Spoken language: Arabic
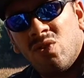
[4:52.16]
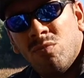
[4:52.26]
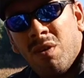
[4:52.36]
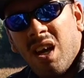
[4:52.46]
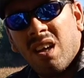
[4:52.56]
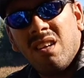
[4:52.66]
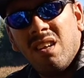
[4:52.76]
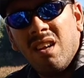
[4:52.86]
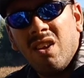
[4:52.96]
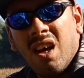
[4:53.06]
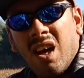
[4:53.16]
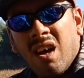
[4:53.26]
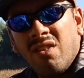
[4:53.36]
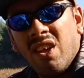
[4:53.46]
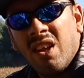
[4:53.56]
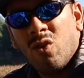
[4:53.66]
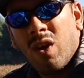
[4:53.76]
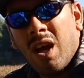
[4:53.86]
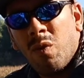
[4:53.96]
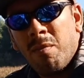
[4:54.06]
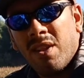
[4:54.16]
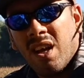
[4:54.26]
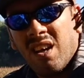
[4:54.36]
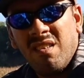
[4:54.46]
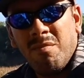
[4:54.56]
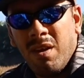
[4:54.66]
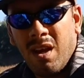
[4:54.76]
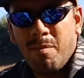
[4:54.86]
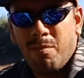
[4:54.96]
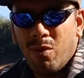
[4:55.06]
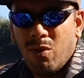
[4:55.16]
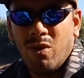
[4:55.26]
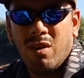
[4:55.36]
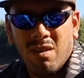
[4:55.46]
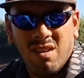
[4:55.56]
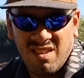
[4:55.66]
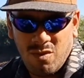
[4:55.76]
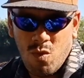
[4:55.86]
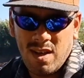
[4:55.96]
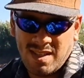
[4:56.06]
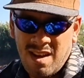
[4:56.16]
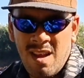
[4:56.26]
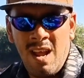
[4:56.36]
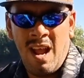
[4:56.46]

مارك اللي هي دايرينو خاوي من الداخل مي ان بو وزن